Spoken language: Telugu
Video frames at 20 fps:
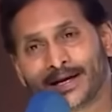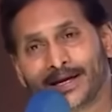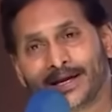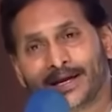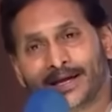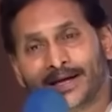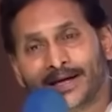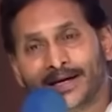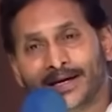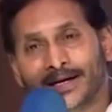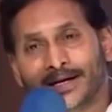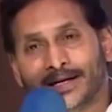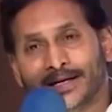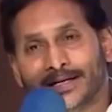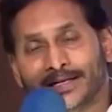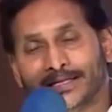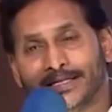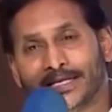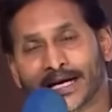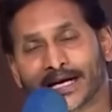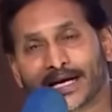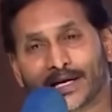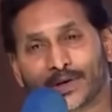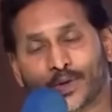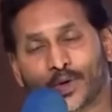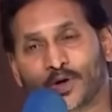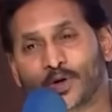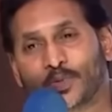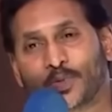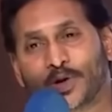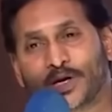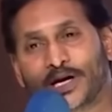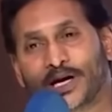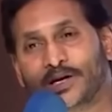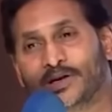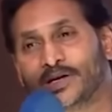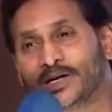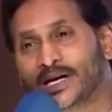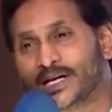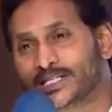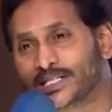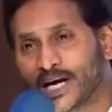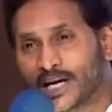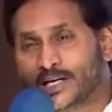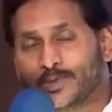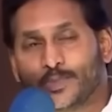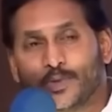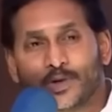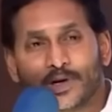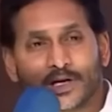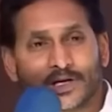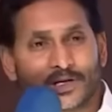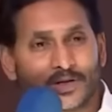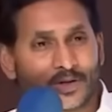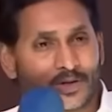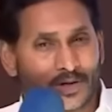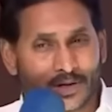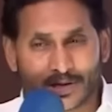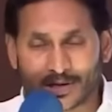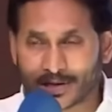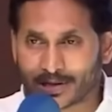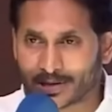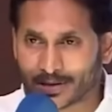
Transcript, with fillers: పాచికల సత్యాలు విరిగిపోతూ దొంగల